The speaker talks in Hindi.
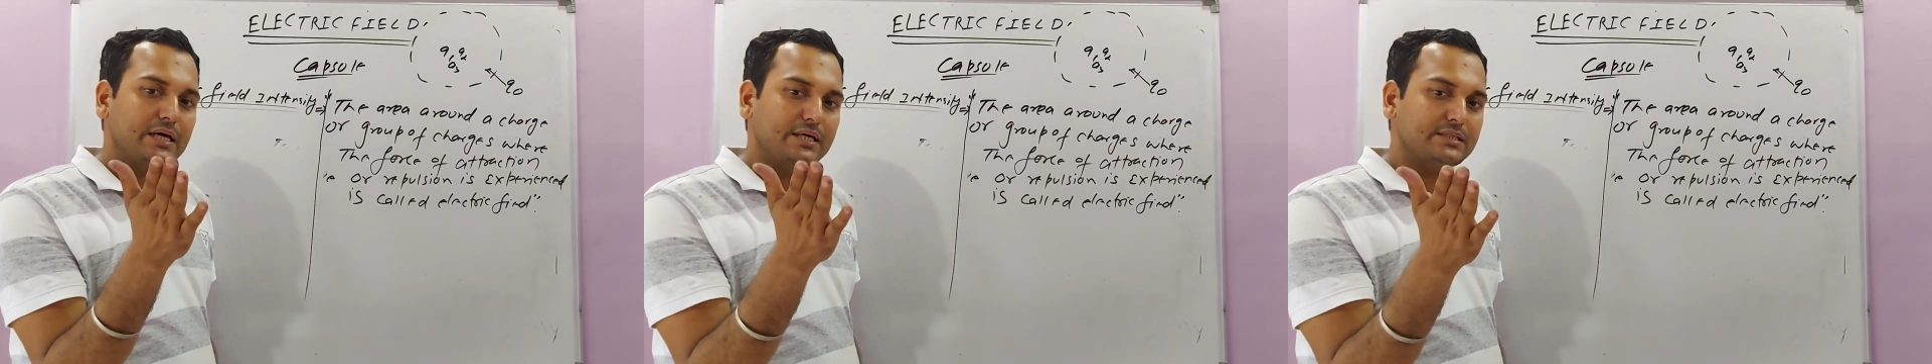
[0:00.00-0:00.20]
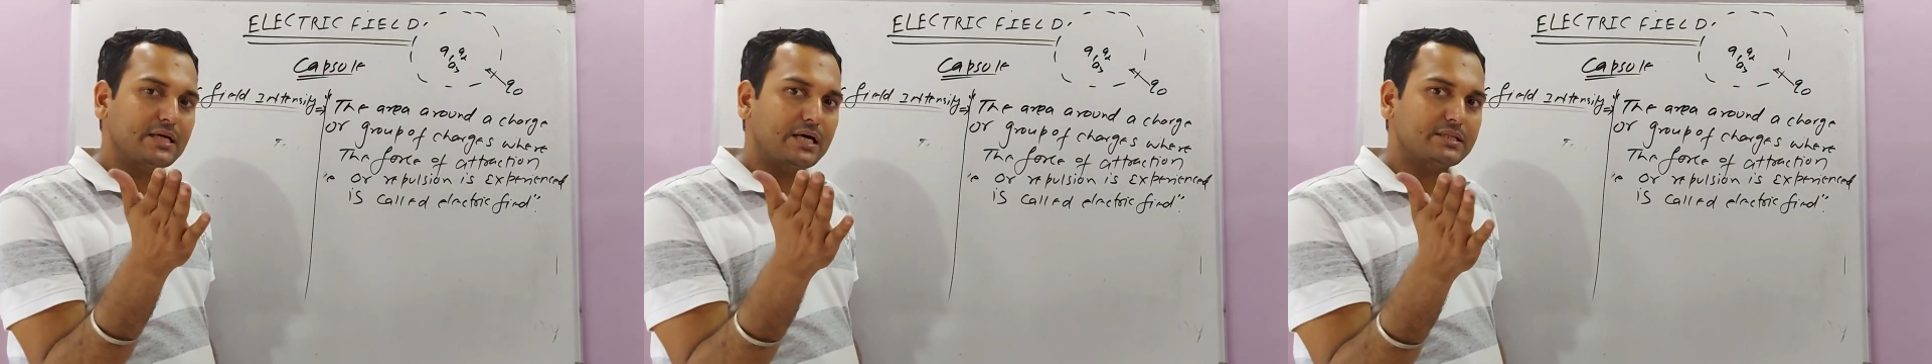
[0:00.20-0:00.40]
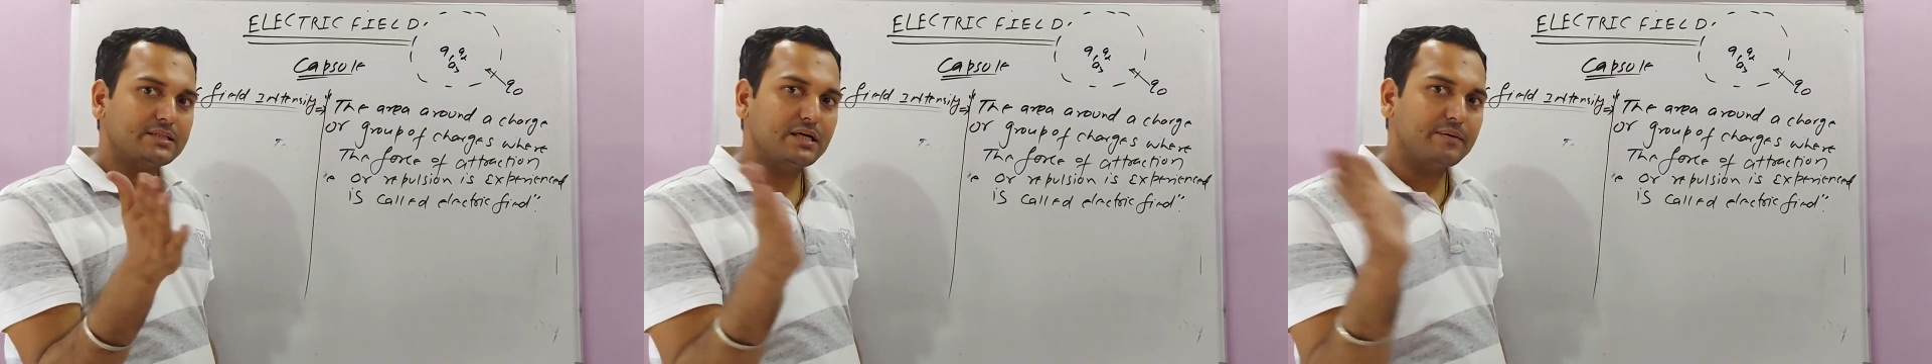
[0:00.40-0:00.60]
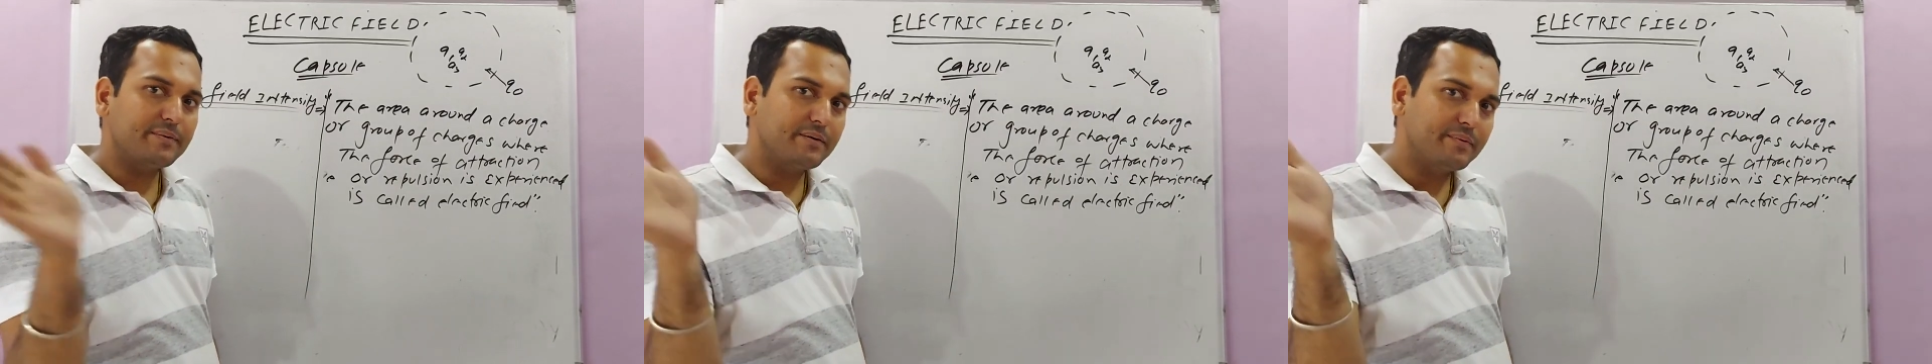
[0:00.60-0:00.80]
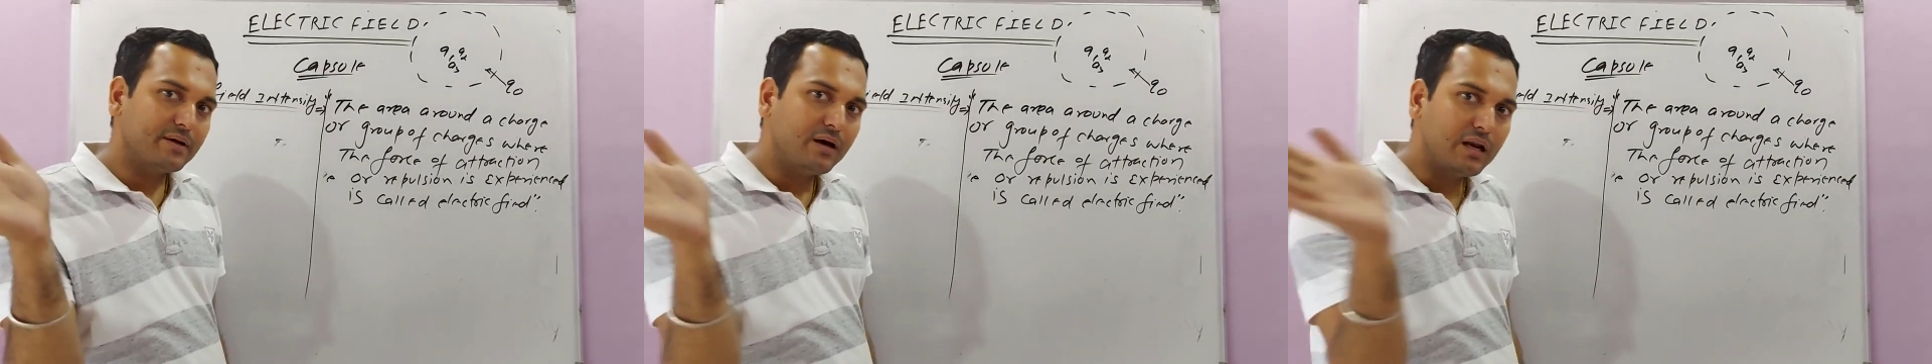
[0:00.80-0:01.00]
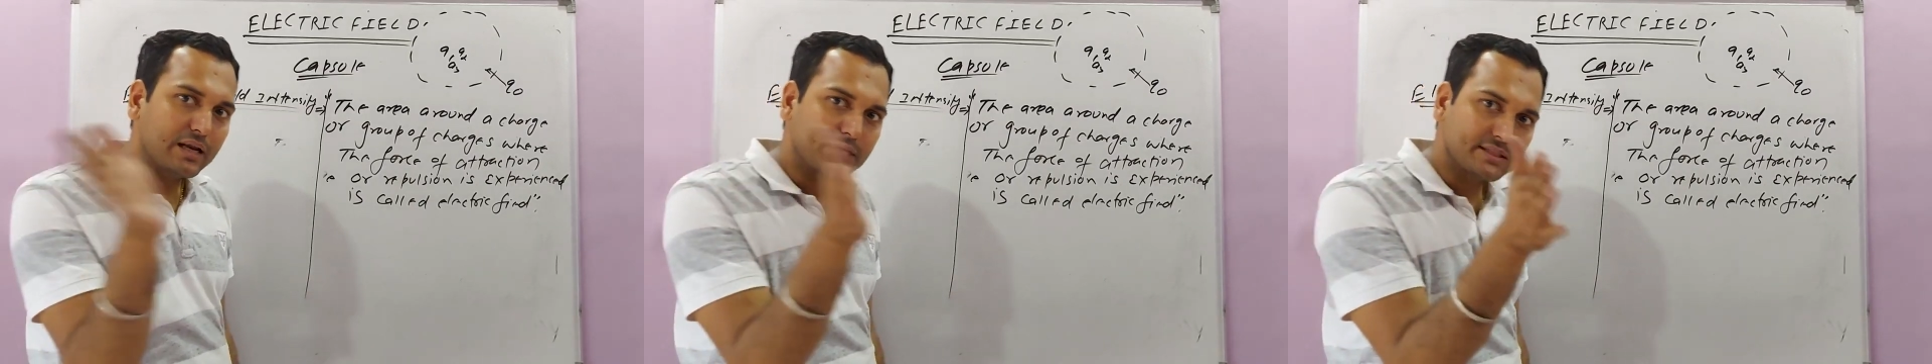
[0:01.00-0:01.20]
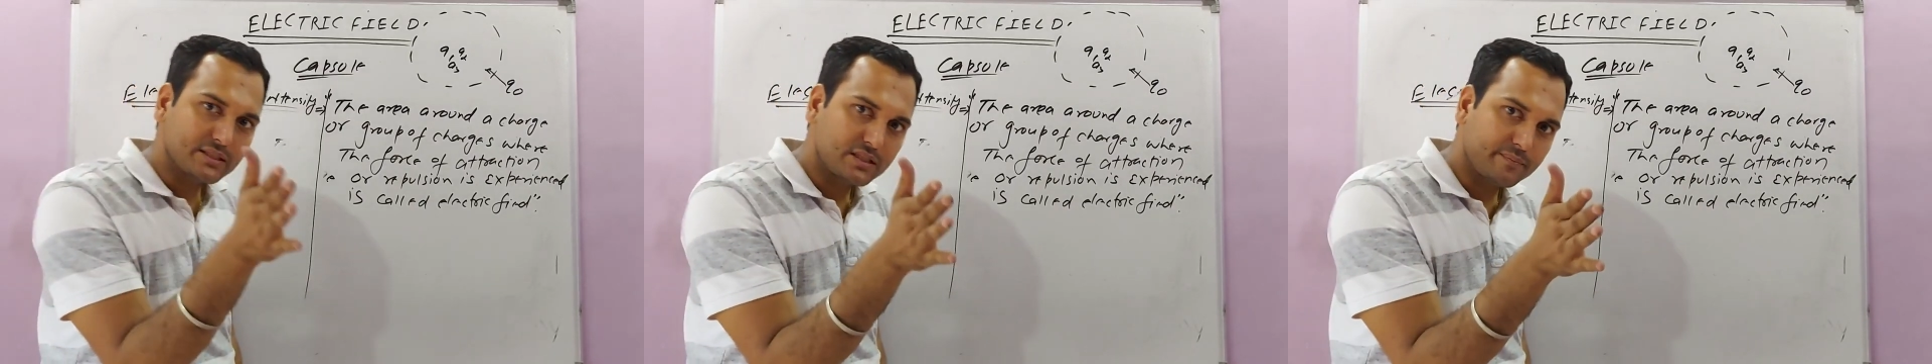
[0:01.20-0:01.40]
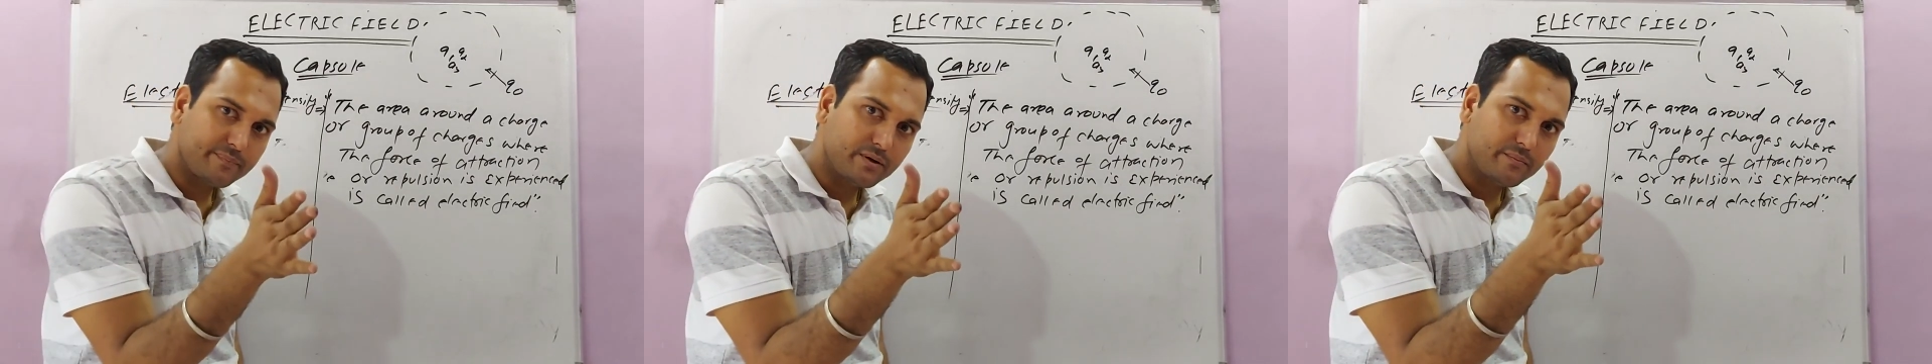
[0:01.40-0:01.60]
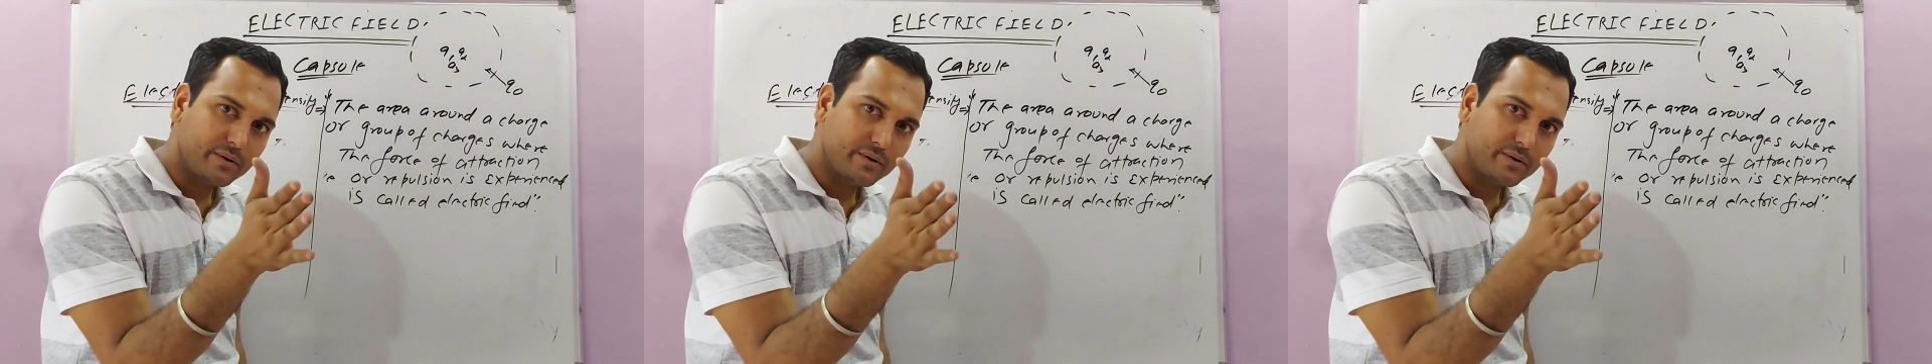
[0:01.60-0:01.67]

इस हाथ से आप एक बार हल्के से थप्पड़